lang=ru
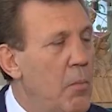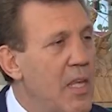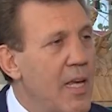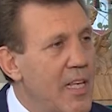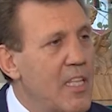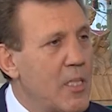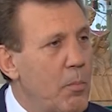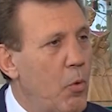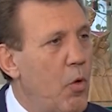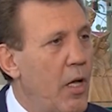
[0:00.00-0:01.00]
И меня не
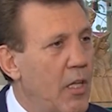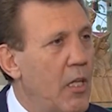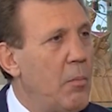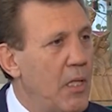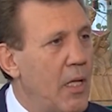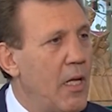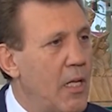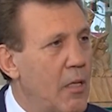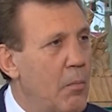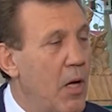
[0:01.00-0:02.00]
запугать именно
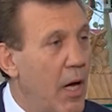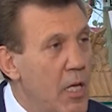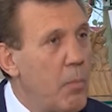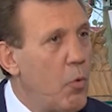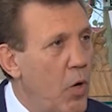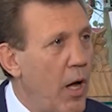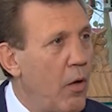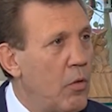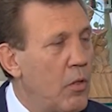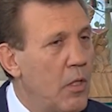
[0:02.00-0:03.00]
этим. Они
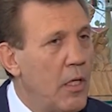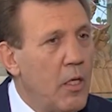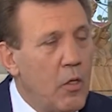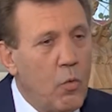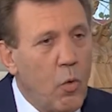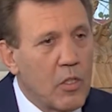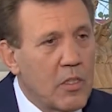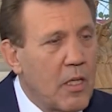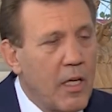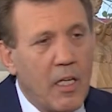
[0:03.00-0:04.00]
пугают. Их
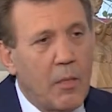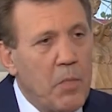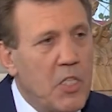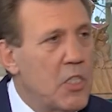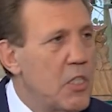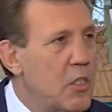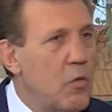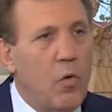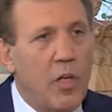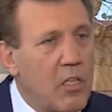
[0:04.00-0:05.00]
горско, их
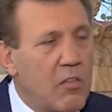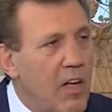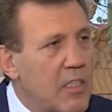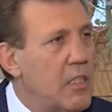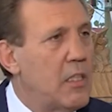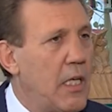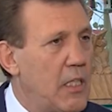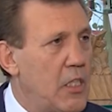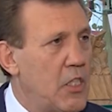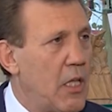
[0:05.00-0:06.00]
меньшинство, их
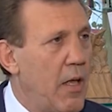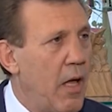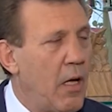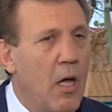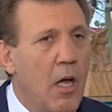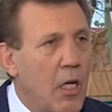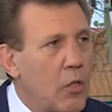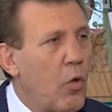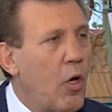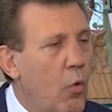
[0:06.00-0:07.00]
20-30 человек,
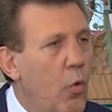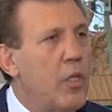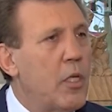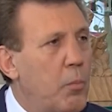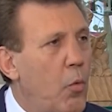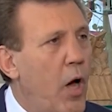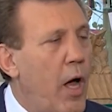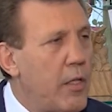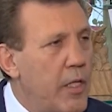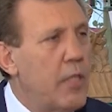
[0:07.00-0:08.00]
которые ходят,
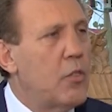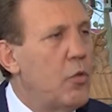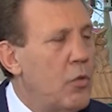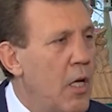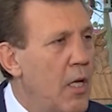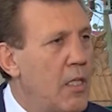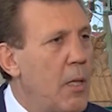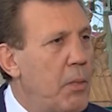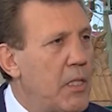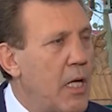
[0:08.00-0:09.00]
пугают, ездят
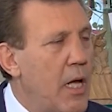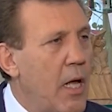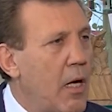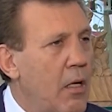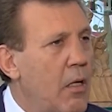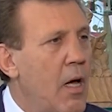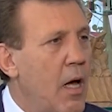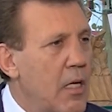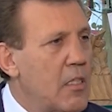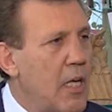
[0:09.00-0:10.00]
на БТРах,
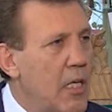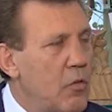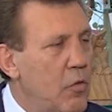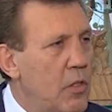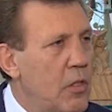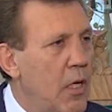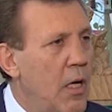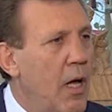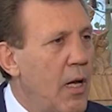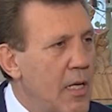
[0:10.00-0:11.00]
рассказывают
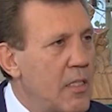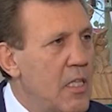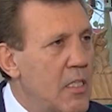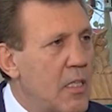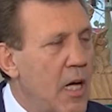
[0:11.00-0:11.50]
разные